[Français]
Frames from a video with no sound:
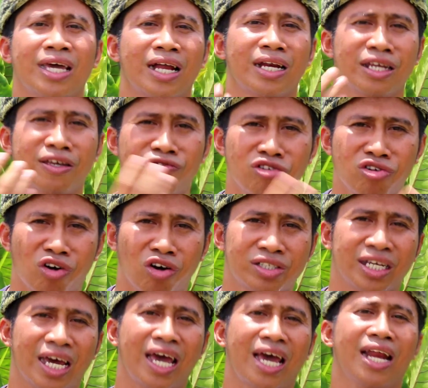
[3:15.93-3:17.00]
quel niveau
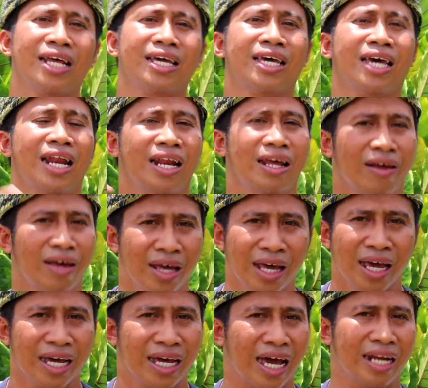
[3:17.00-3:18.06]
d'hôtel, quel
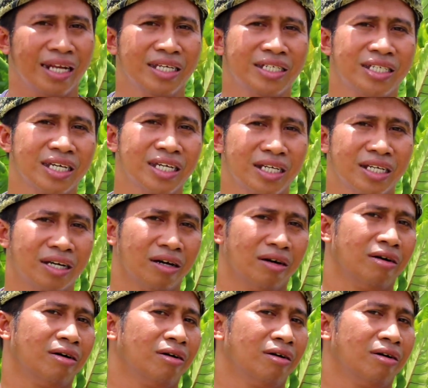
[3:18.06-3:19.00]
qualité de